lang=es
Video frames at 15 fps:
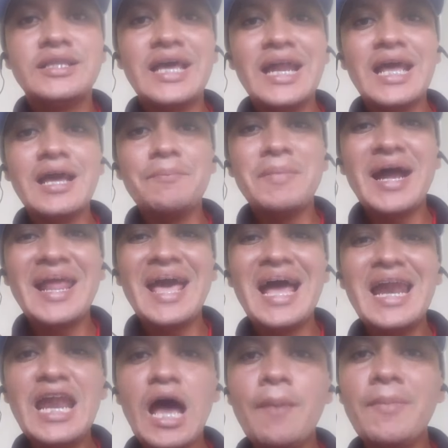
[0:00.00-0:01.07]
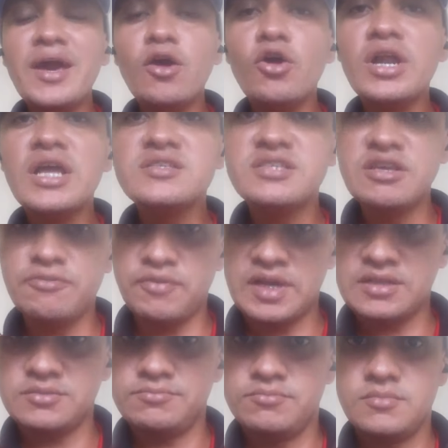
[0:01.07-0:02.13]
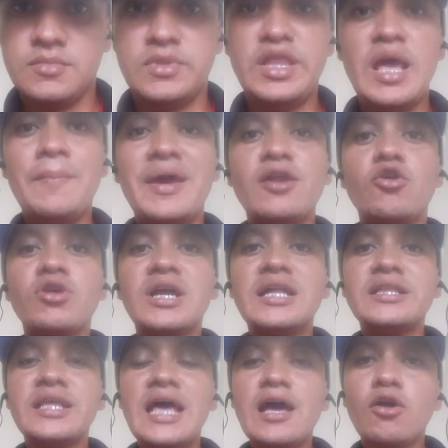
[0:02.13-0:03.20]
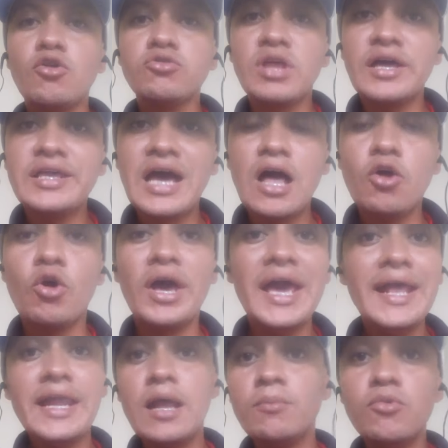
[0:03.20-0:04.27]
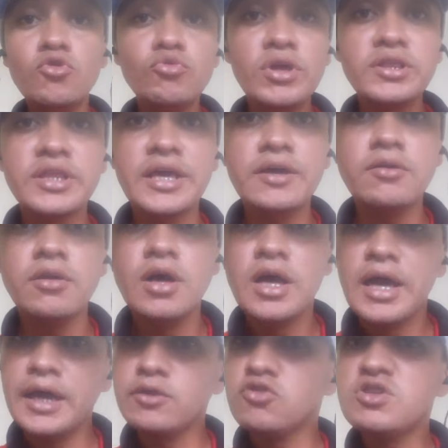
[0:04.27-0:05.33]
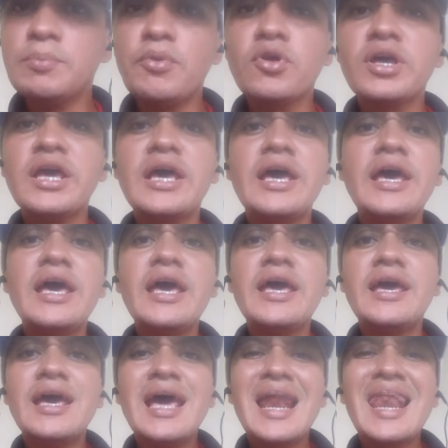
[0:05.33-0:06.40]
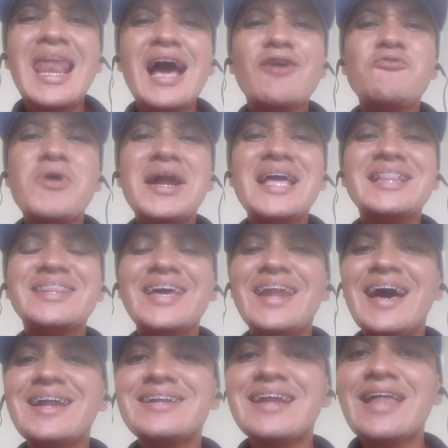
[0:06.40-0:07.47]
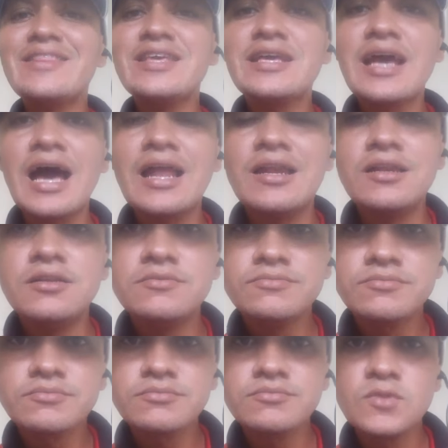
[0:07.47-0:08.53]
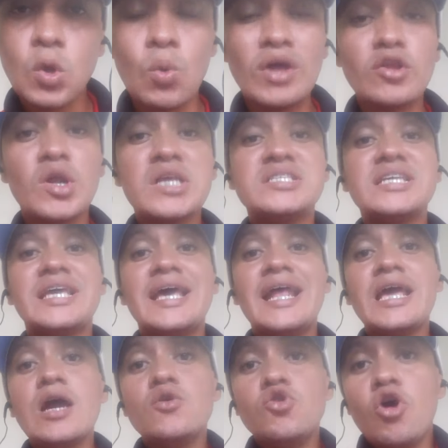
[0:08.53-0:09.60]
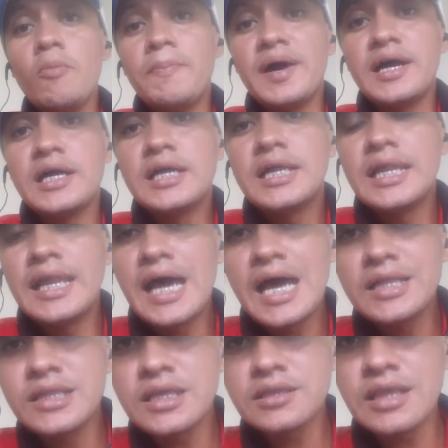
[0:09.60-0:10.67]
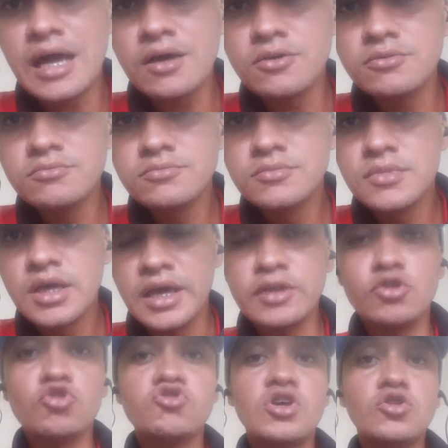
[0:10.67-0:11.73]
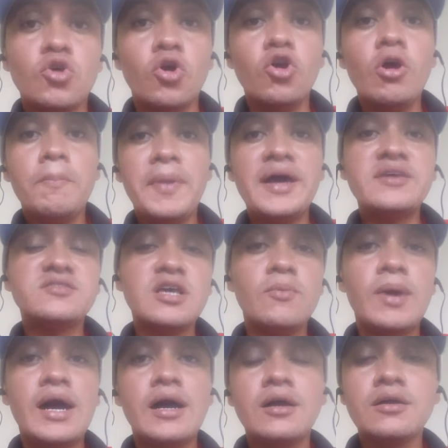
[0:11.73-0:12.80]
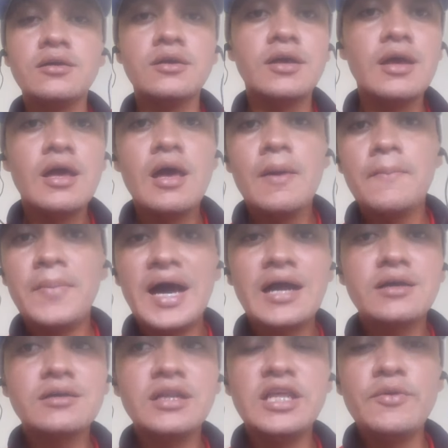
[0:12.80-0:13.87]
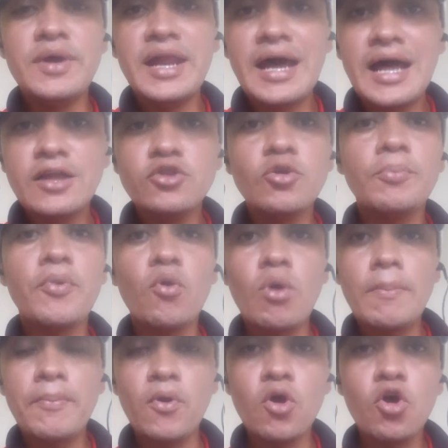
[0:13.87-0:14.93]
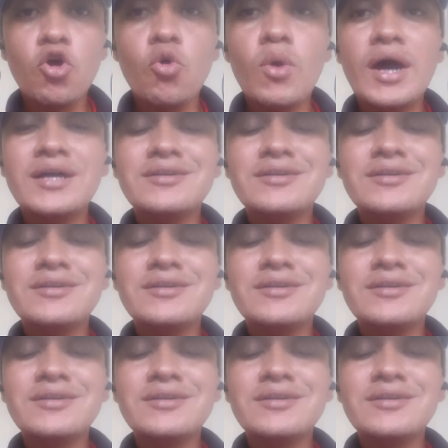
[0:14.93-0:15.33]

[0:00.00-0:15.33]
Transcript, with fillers: tienen, manejan las mejores cifras de menor cantidad de contagiados en el mundo entero, entonces ¿por qué la cuarentena radical cuando ni siquiera en Europa la han dictado? Entonces todos los países van, van liberando poco a poco,